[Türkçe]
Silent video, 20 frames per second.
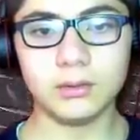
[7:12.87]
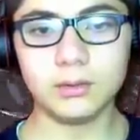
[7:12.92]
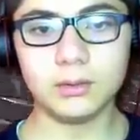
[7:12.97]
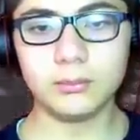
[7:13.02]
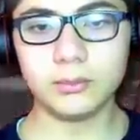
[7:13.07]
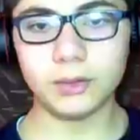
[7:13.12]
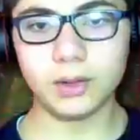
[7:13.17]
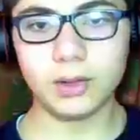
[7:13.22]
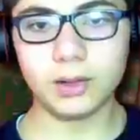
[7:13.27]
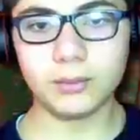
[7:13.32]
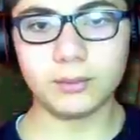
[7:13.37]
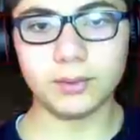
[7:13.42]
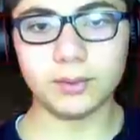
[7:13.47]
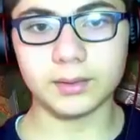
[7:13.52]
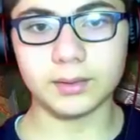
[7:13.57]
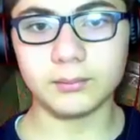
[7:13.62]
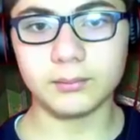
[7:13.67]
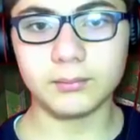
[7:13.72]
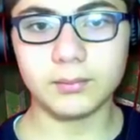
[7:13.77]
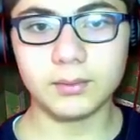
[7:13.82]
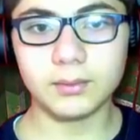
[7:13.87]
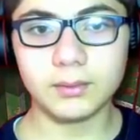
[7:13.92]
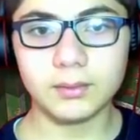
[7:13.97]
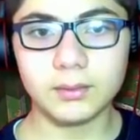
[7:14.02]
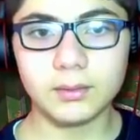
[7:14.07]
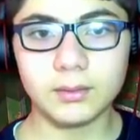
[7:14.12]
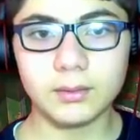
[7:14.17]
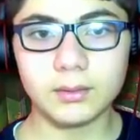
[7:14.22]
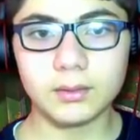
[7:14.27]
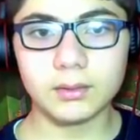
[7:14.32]
Ölmüyor abi adam.
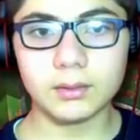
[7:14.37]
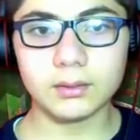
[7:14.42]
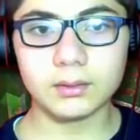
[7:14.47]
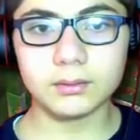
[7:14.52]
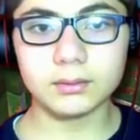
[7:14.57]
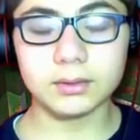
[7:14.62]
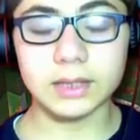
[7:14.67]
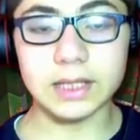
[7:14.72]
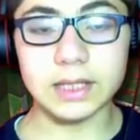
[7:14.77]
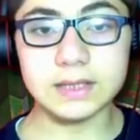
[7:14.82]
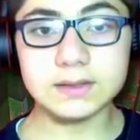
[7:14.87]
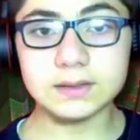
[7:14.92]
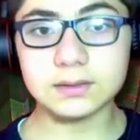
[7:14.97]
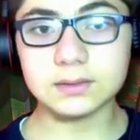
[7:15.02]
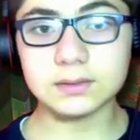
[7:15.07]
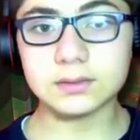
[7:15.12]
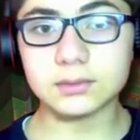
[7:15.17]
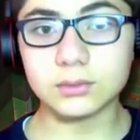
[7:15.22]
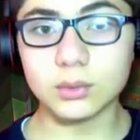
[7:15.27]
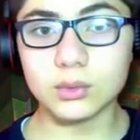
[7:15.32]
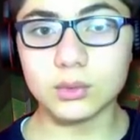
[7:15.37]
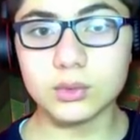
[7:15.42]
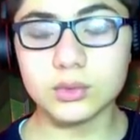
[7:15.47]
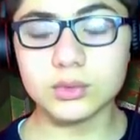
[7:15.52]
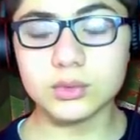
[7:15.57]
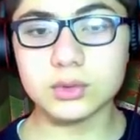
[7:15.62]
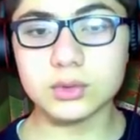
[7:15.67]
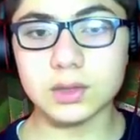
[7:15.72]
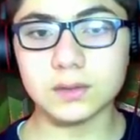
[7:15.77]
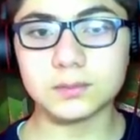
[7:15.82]
Guest
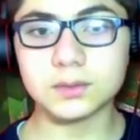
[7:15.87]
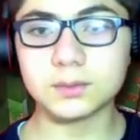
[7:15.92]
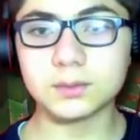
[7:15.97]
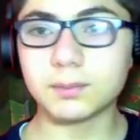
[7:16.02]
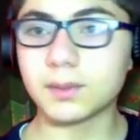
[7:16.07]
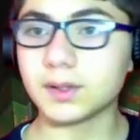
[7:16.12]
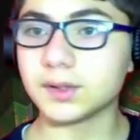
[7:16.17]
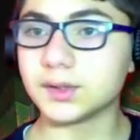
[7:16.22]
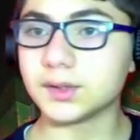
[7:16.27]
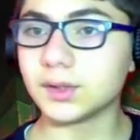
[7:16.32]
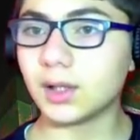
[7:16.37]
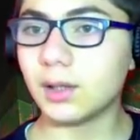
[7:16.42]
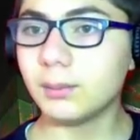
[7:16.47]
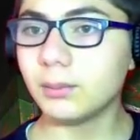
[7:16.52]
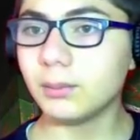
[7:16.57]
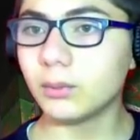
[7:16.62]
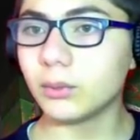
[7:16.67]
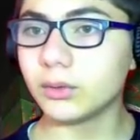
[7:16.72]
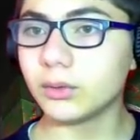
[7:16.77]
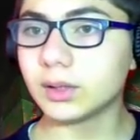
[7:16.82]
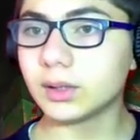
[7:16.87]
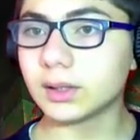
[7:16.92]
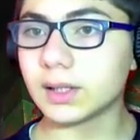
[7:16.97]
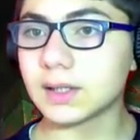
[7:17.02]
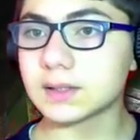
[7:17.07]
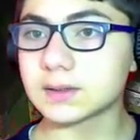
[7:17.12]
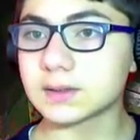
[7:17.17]
965. Abi oyunda